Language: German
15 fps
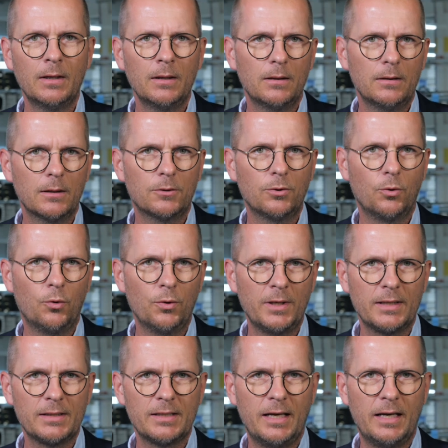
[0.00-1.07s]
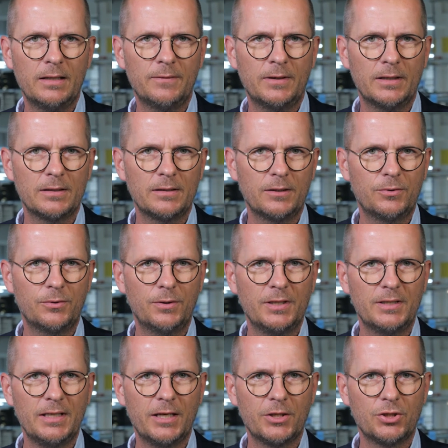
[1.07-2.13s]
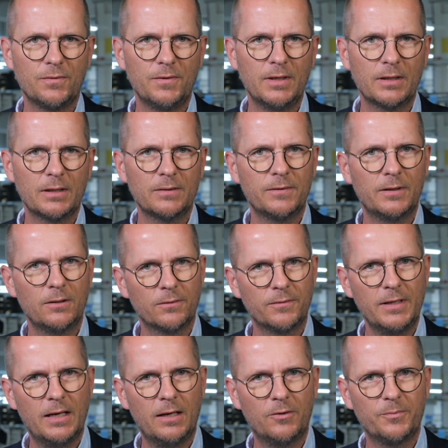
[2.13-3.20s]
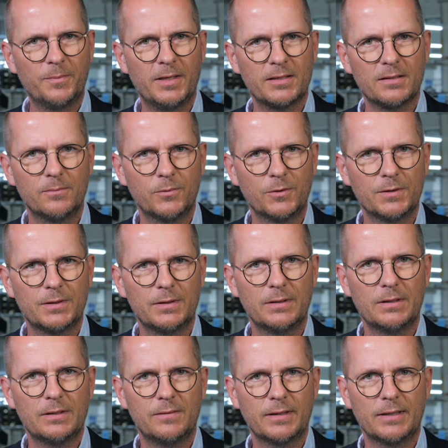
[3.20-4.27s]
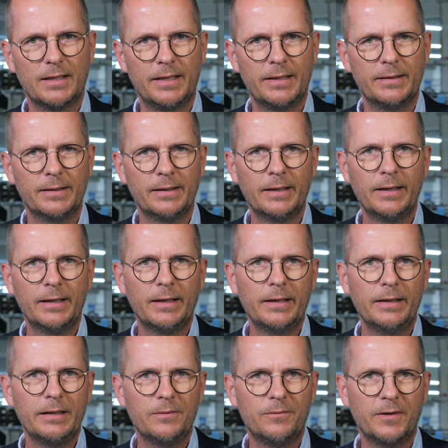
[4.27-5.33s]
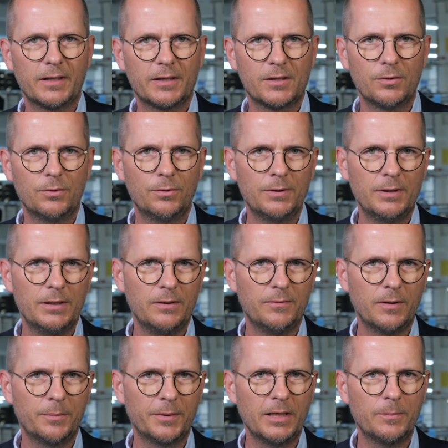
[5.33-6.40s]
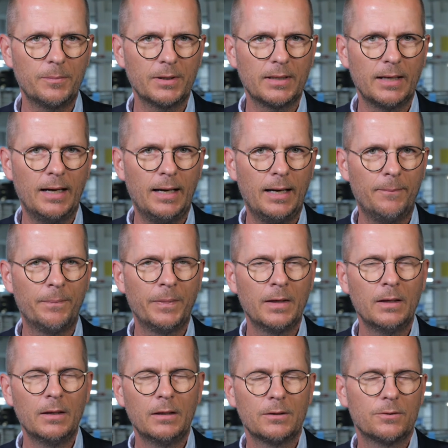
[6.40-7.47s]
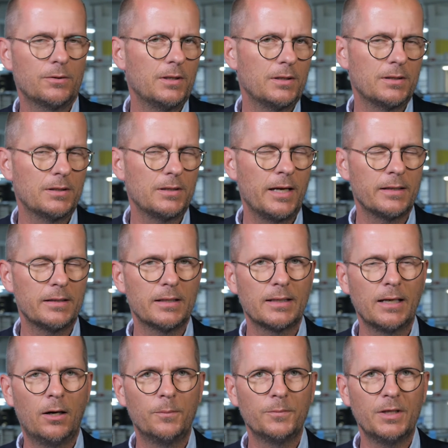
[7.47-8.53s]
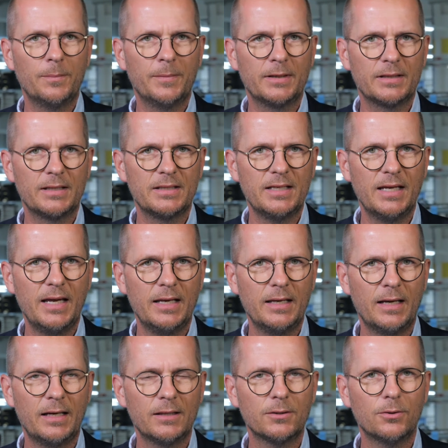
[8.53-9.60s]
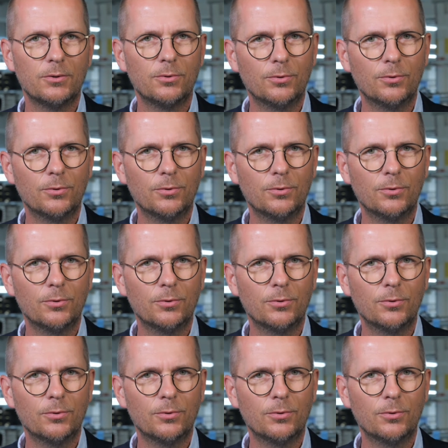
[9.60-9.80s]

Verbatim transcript: In der Corona-Zeit war das natürlich sehr schwierig, weil auch wir aufpassen mussten, dass wir keine Infektionen in die Fabrik bekamen, sodass das eigentlich kaum jemand gesehen hat.